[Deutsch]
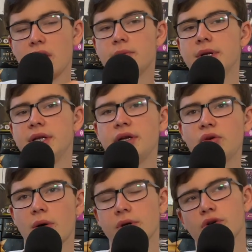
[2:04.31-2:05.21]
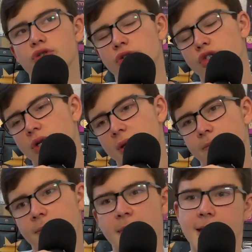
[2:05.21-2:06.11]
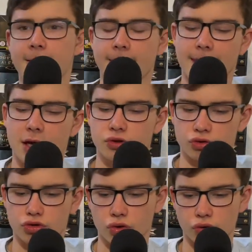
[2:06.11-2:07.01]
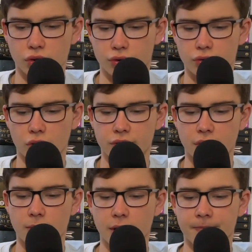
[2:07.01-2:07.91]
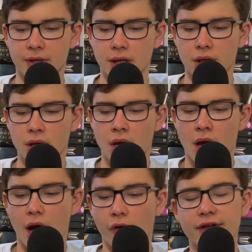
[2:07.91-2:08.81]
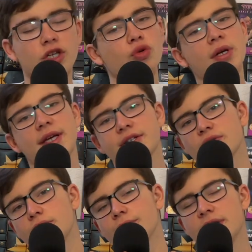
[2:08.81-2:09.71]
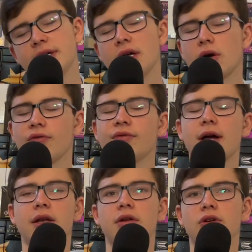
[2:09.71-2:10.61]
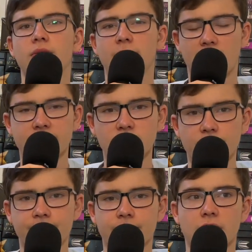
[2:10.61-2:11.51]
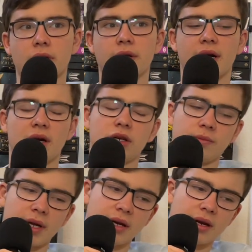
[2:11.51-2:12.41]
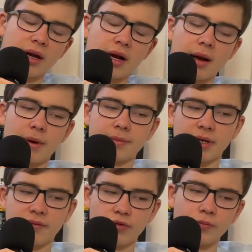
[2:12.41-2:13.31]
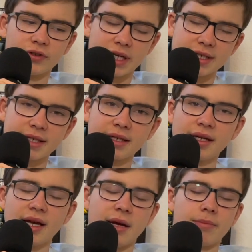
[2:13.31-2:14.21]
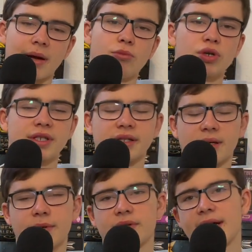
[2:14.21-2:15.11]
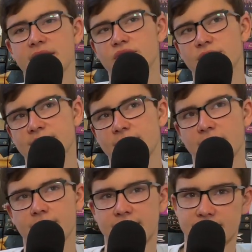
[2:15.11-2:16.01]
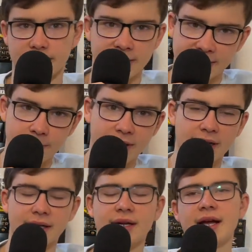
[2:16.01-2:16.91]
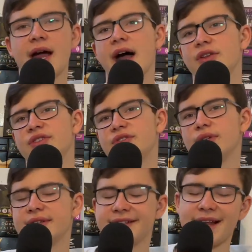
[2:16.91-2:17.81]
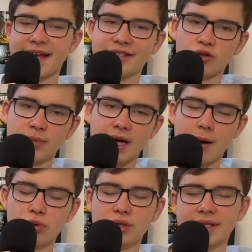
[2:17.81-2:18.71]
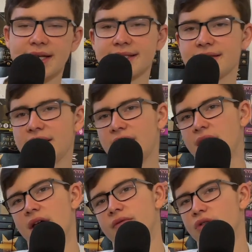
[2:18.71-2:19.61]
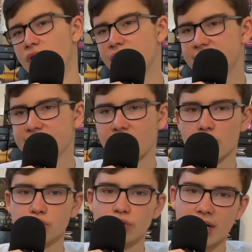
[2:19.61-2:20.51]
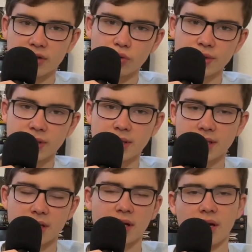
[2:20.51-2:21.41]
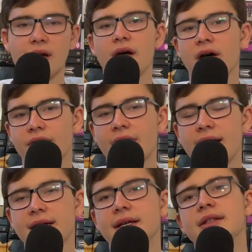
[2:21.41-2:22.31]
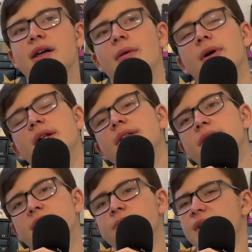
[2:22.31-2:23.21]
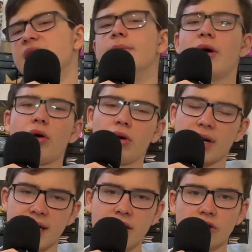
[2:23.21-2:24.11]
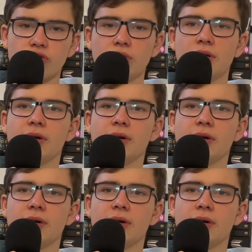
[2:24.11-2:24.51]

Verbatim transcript: Mit Nico habe ich auch schon geschrieben. Also schon coole Leute dabei. Auf welche Schule gehst du? Ich gehe auf ein Gymnasium. Da könnte man, kann man ab der 5. Klasse hin. Brandenburg ist das aber eigentlich so, dass man ab, erst ab der 7. kann. Also ist so eine Leistung- und Begabungsklasse für Leute, die in der Grundschule halt gut sind. War ich damals. Bin immer noch okay in der Schule.